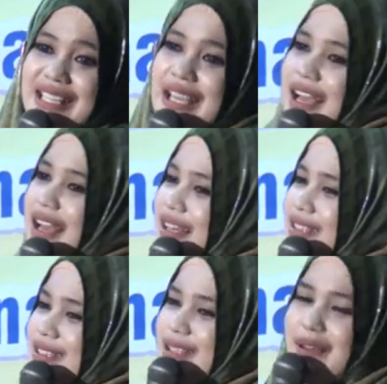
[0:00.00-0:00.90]
Ya
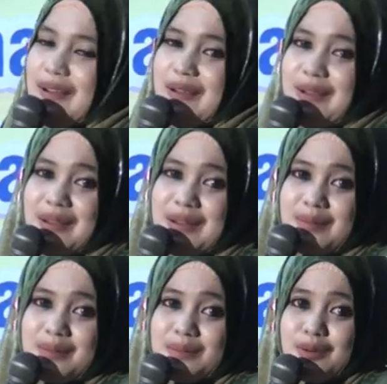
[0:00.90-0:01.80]
Allah.
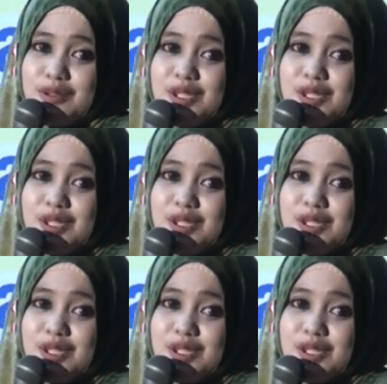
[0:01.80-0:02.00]
Mau